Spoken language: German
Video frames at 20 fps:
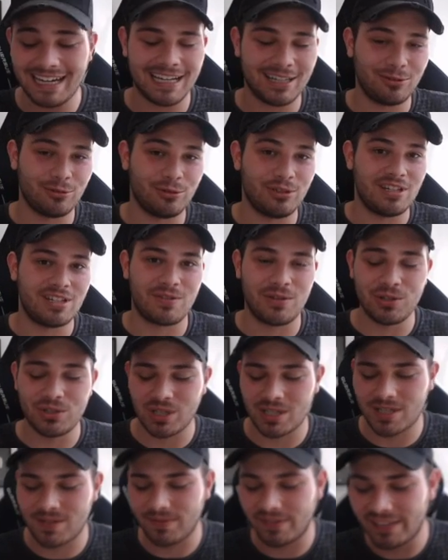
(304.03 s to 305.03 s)
gerade nur die
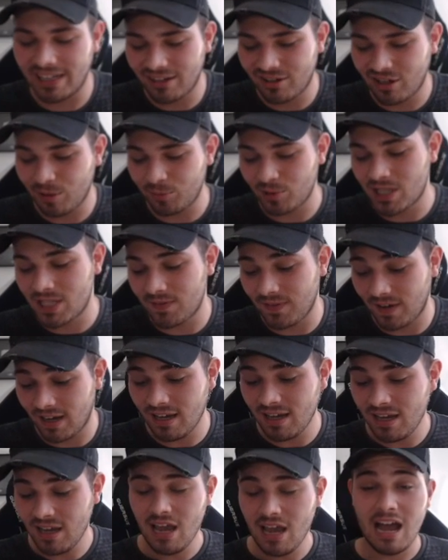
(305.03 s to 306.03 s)
Screenshots von Jakob und
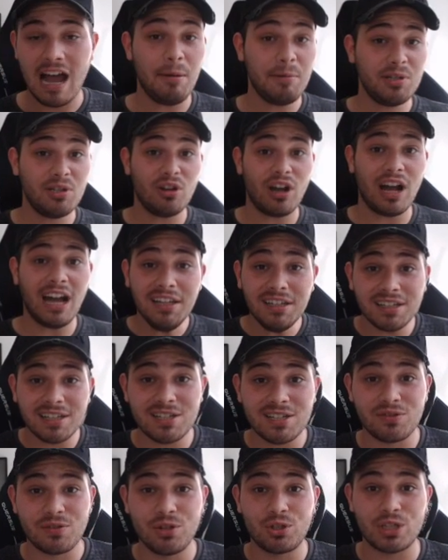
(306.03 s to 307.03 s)
zwar habe ich noch
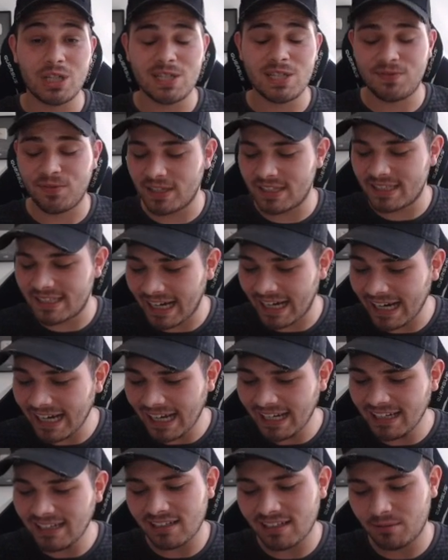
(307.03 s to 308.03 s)
andere Screenshots von drei
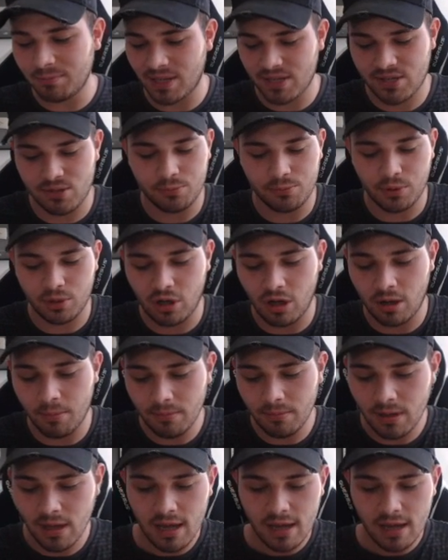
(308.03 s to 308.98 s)
anderen Personen bekommen.